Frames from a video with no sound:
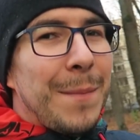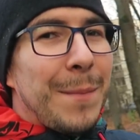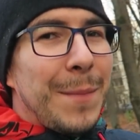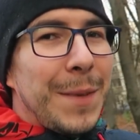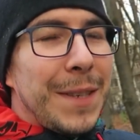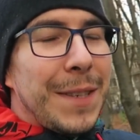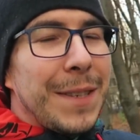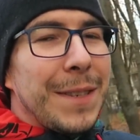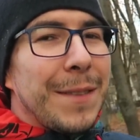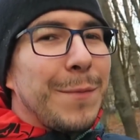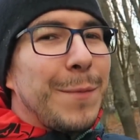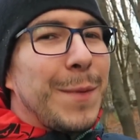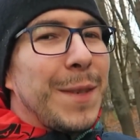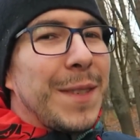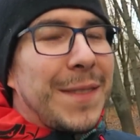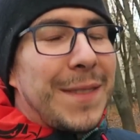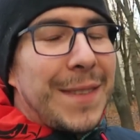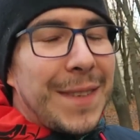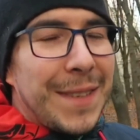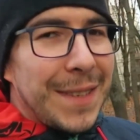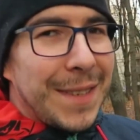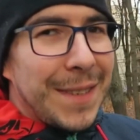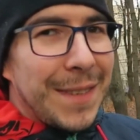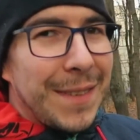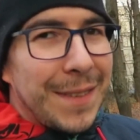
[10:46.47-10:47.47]
мы в
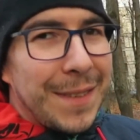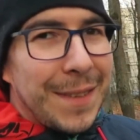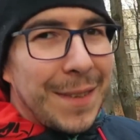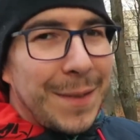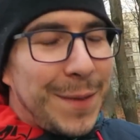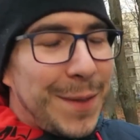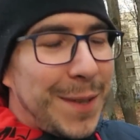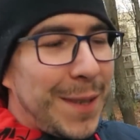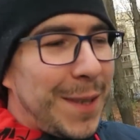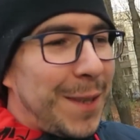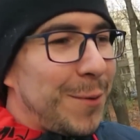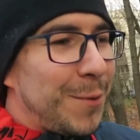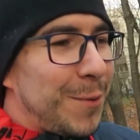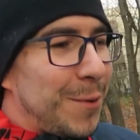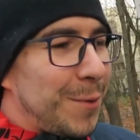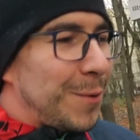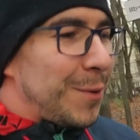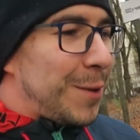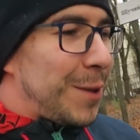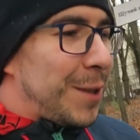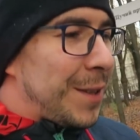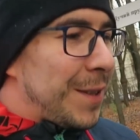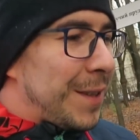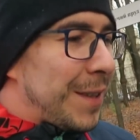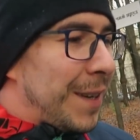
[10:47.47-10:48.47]
Москве, все люди
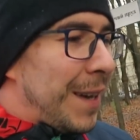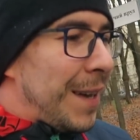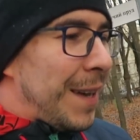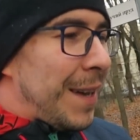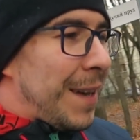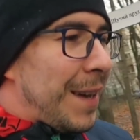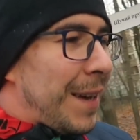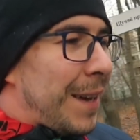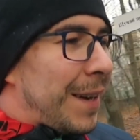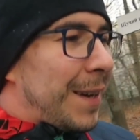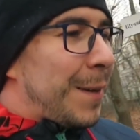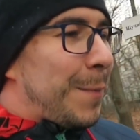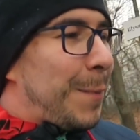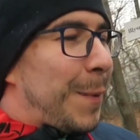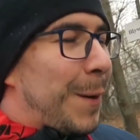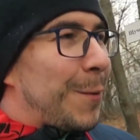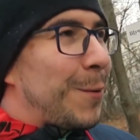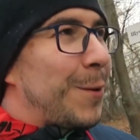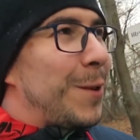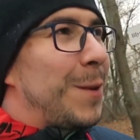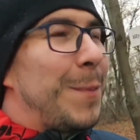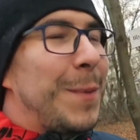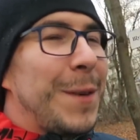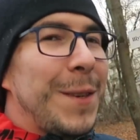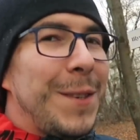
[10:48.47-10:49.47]
очень к
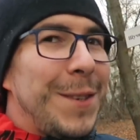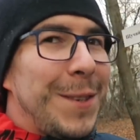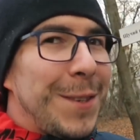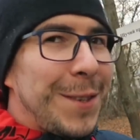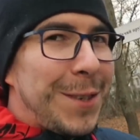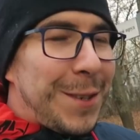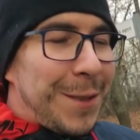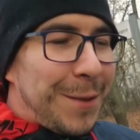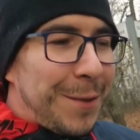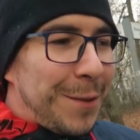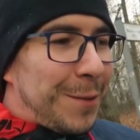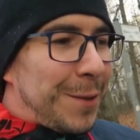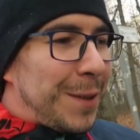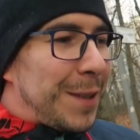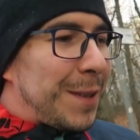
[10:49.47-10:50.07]
погоде придирчивы.